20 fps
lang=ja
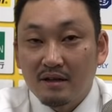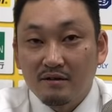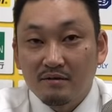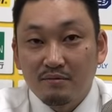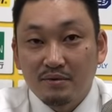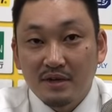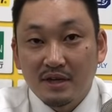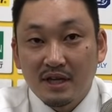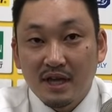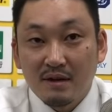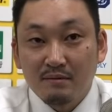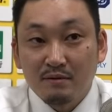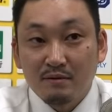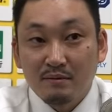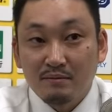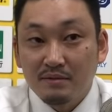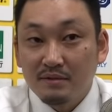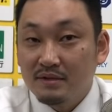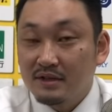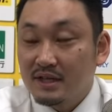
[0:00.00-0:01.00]
のプレータイム
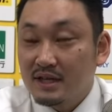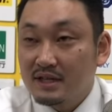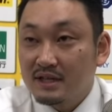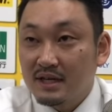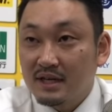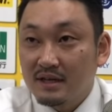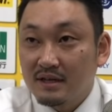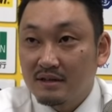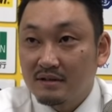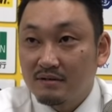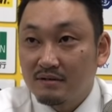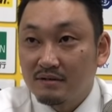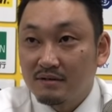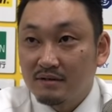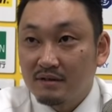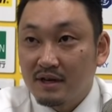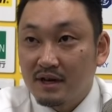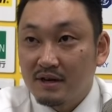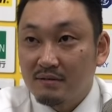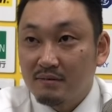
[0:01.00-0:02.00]
も分散されること
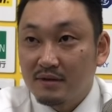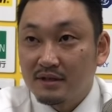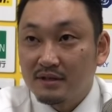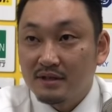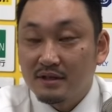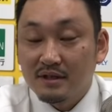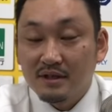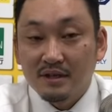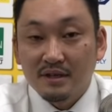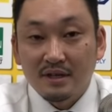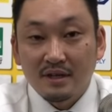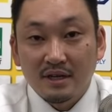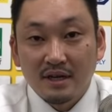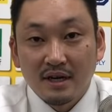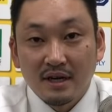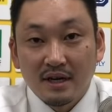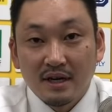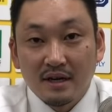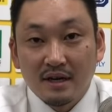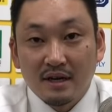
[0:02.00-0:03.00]
になりますし
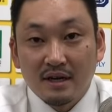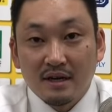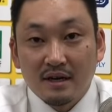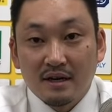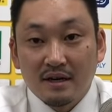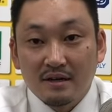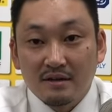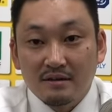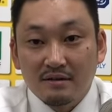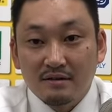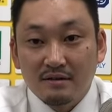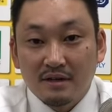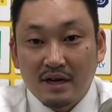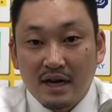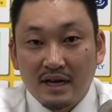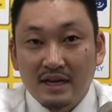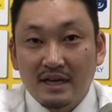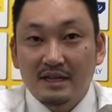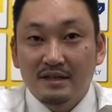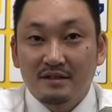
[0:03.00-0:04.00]

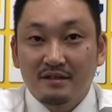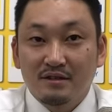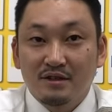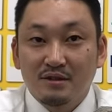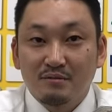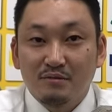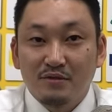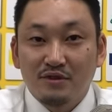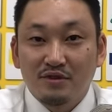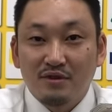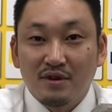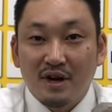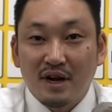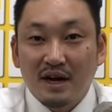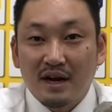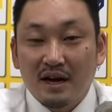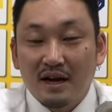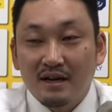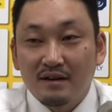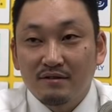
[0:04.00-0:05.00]
必ずしも
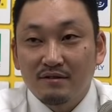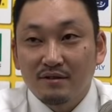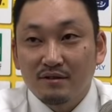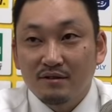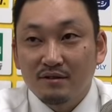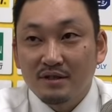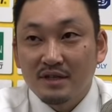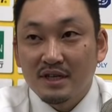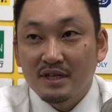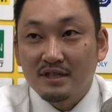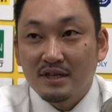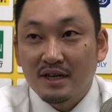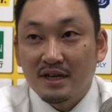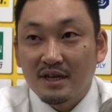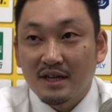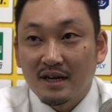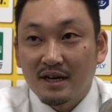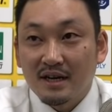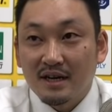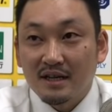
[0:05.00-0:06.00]
あのそういう選手が来
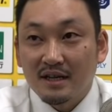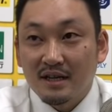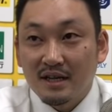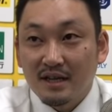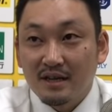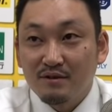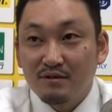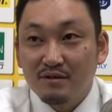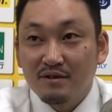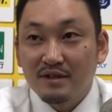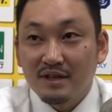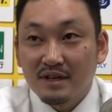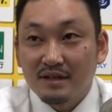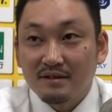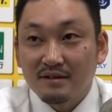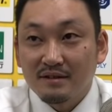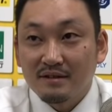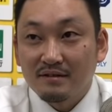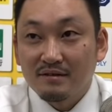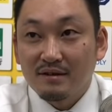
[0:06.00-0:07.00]
たからって良くな
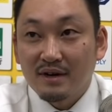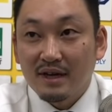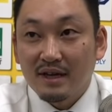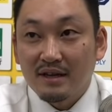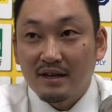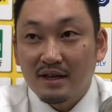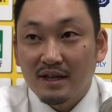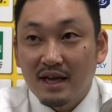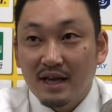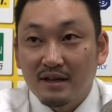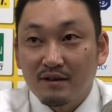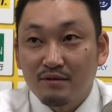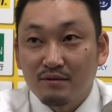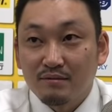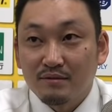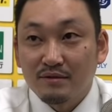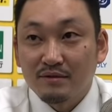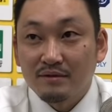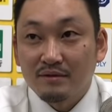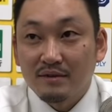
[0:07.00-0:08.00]
るっていうわけではないと
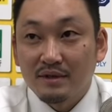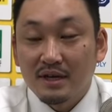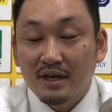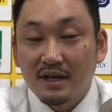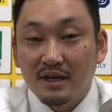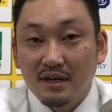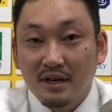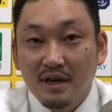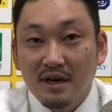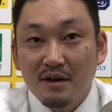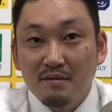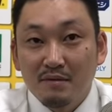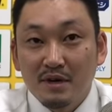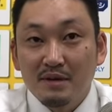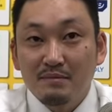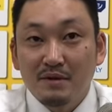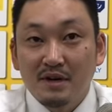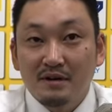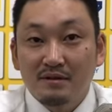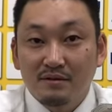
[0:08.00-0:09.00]
思うので、まあ、
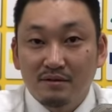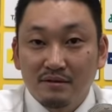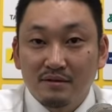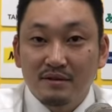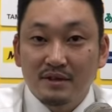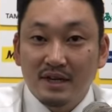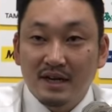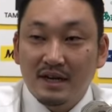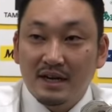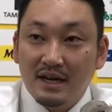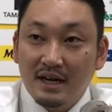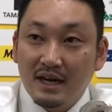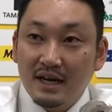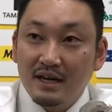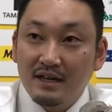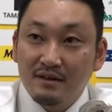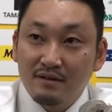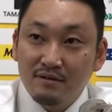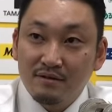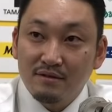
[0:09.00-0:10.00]
今のところだから甲
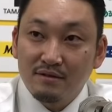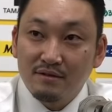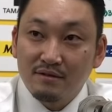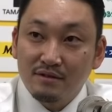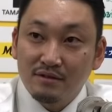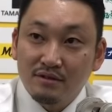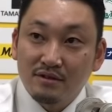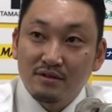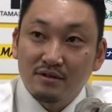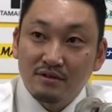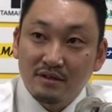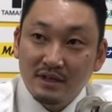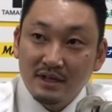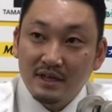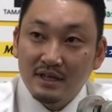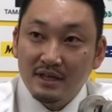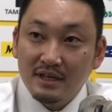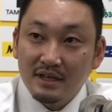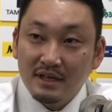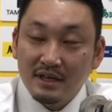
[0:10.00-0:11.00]
斐と助手
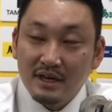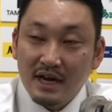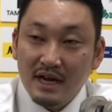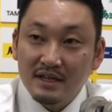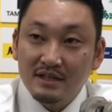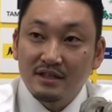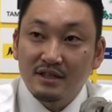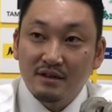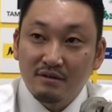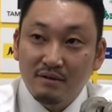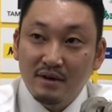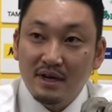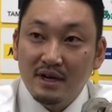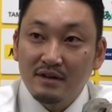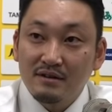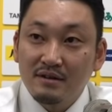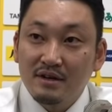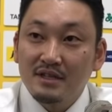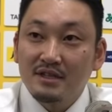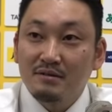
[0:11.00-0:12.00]
に関しては
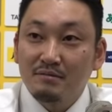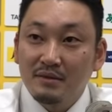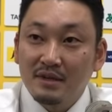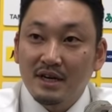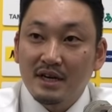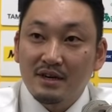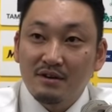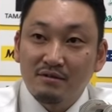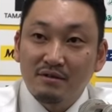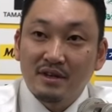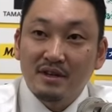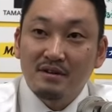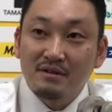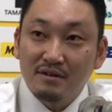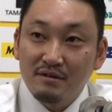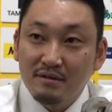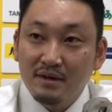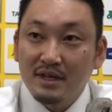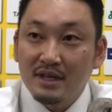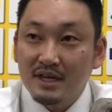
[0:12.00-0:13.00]
上積みが去年よ
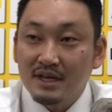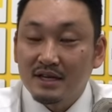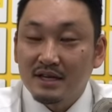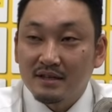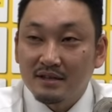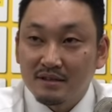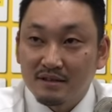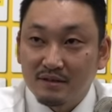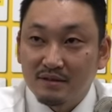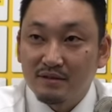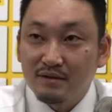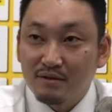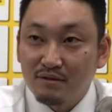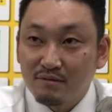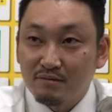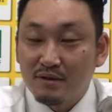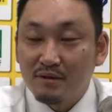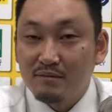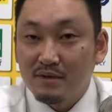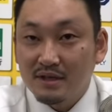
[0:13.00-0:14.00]
りはできてると
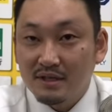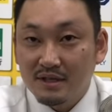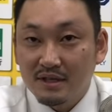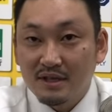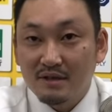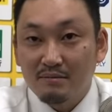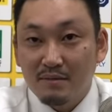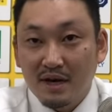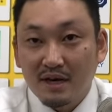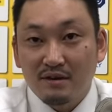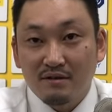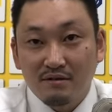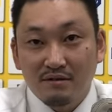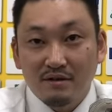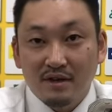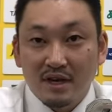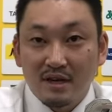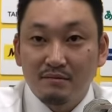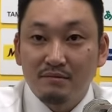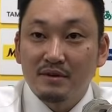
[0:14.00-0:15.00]
思いますし、まあ、今日
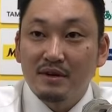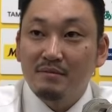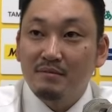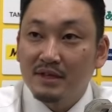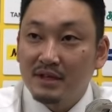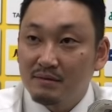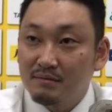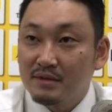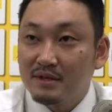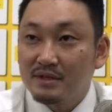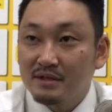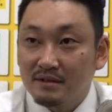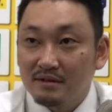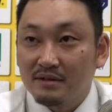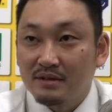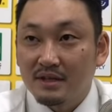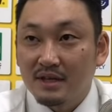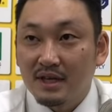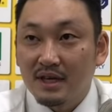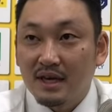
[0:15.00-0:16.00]
のゲームはまた別と
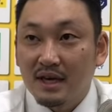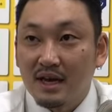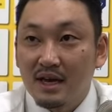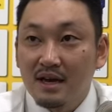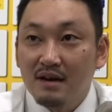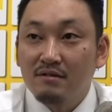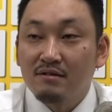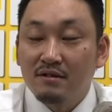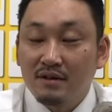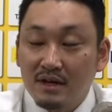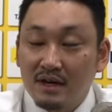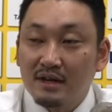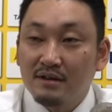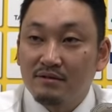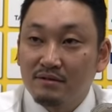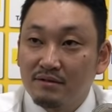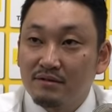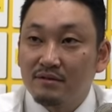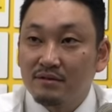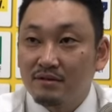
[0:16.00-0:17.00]
してこれから
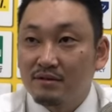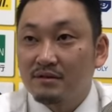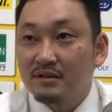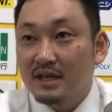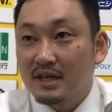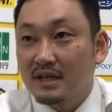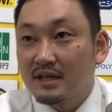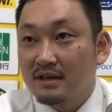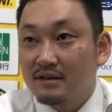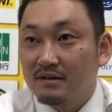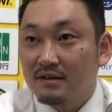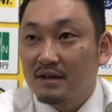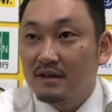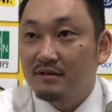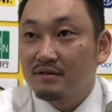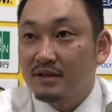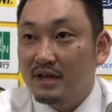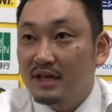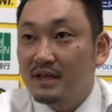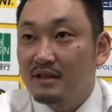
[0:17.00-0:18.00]
どんどん良くなっていくだ
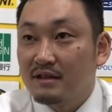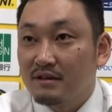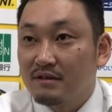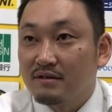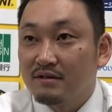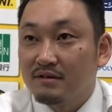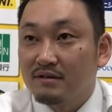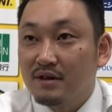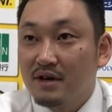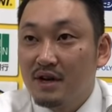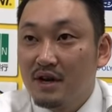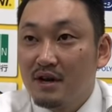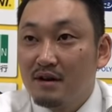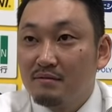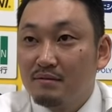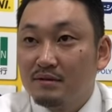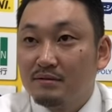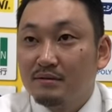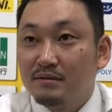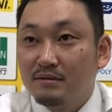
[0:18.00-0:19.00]
ろうなっていう
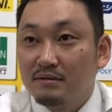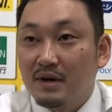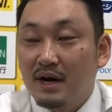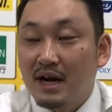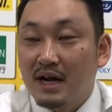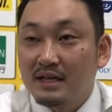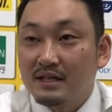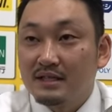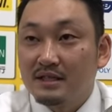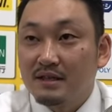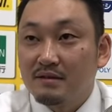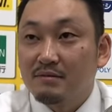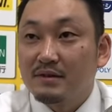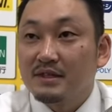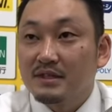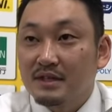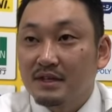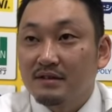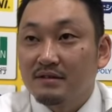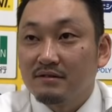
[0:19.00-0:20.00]
部分は感じてま
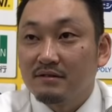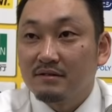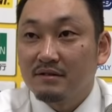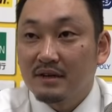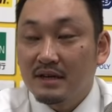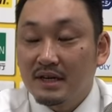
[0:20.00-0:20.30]
すけど。